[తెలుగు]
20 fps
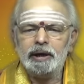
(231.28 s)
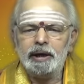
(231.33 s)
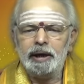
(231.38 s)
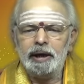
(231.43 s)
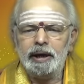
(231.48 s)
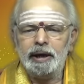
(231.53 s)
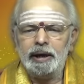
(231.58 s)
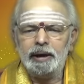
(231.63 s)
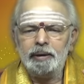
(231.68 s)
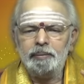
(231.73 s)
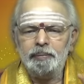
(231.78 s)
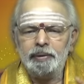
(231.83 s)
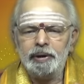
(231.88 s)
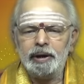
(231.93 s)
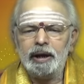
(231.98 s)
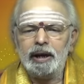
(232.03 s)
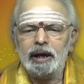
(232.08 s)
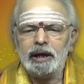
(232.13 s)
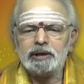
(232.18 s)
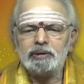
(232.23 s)
ఈ
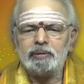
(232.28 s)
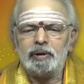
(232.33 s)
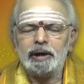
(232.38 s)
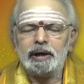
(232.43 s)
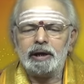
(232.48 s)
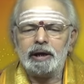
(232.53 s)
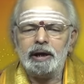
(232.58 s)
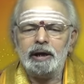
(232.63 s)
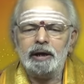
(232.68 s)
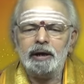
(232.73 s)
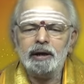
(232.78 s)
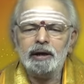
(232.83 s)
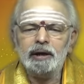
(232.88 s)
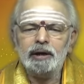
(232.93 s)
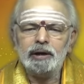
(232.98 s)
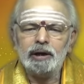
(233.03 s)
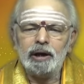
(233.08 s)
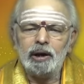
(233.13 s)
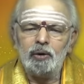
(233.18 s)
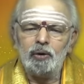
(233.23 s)
మీనరాశి వారికి
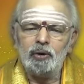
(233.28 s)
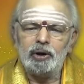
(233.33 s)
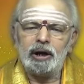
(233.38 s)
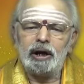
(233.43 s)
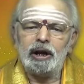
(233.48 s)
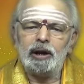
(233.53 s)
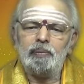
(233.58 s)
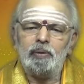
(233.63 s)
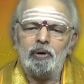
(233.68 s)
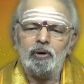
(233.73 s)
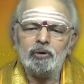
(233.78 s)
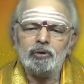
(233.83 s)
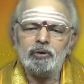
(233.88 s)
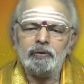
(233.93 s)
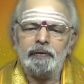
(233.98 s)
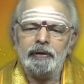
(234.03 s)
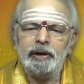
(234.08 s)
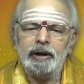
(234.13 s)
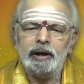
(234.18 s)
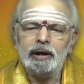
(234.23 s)
ఎల్లో కలర్
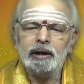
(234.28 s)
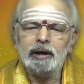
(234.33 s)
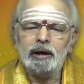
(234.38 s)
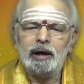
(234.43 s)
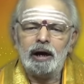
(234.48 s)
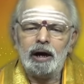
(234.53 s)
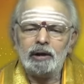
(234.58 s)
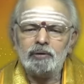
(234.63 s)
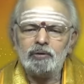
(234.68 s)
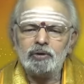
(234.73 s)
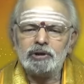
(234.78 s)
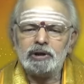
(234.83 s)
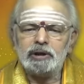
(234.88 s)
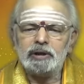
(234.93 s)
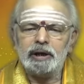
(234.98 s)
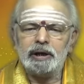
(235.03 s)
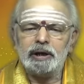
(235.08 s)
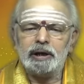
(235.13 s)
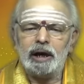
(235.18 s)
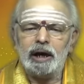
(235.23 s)
బాగుంటుంది అదృష్ట
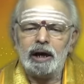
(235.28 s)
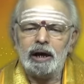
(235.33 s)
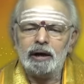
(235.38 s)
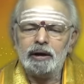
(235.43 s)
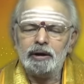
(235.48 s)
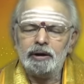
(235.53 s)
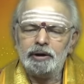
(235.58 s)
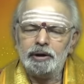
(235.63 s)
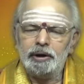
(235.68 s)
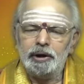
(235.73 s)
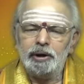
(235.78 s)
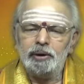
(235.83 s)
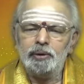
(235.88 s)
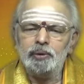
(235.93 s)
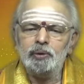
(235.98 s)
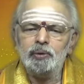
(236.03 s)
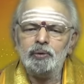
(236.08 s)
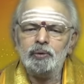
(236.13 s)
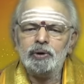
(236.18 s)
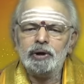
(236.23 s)
సంఖ్య
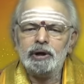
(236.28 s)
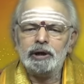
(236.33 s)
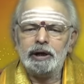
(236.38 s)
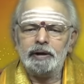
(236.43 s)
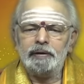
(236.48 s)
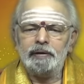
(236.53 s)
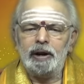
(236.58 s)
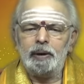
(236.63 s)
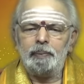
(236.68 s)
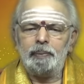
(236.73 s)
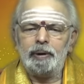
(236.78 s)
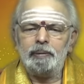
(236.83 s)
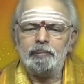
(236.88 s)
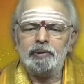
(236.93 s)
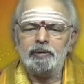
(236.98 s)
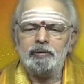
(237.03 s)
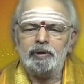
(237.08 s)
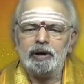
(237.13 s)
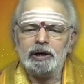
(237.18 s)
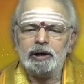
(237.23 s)
ఏడు ఏదైనా పని
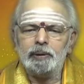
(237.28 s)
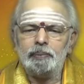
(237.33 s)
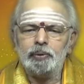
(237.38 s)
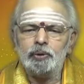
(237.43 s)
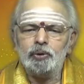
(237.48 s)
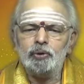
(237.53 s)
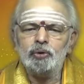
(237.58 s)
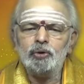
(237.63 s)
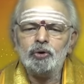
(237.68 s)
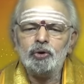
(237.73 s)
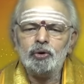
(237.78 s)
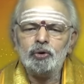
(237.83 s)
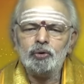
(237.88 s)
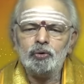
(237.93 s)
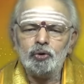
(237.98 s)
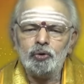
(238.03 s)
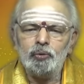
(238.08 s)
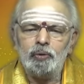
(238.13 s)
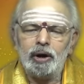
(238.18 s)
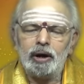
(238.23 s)
మీద వెళ్ళేటప్పుడు
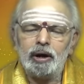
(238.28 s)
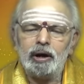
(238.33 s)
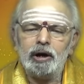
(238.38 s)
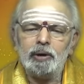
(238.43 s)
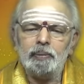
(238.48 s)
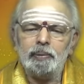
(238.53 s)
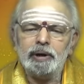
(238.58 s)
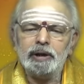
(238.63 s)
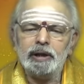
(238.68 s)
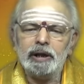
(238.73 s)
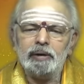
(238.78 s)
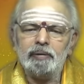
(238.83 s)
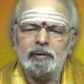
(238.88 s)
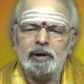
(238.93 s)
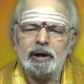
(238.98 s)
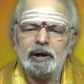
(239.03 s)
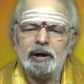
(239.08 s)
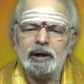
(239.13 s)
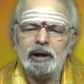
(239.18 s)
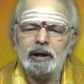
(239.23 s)
గురువారం నాడు బయలుదేరి
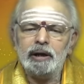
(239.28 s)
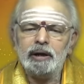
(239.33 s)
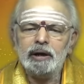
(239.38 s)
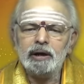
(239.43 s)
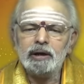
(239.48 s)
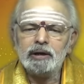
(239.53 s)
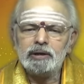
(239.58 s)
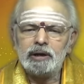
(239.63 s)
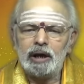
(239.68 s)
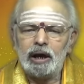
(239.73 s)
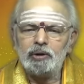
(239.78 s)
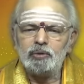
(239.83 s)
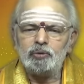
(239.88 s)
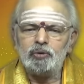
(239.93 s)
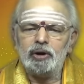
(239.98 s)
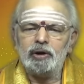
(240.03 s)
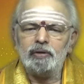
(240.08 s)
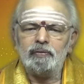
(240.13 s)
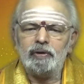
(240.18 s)
వెళ్ళండి సానుకూల